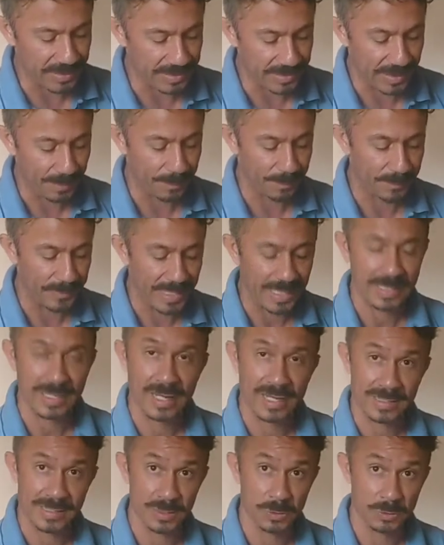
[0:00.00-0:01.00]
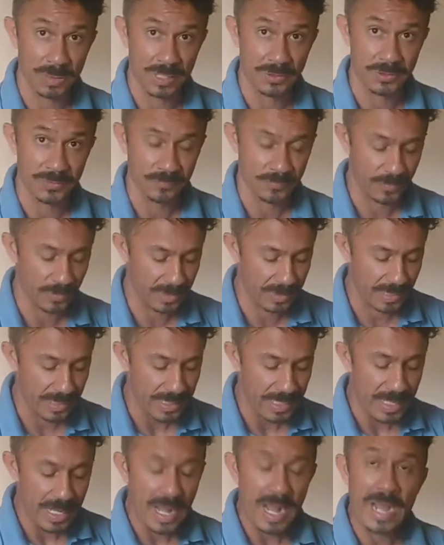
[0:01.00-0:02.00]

aqui da, da casca do lado de fora,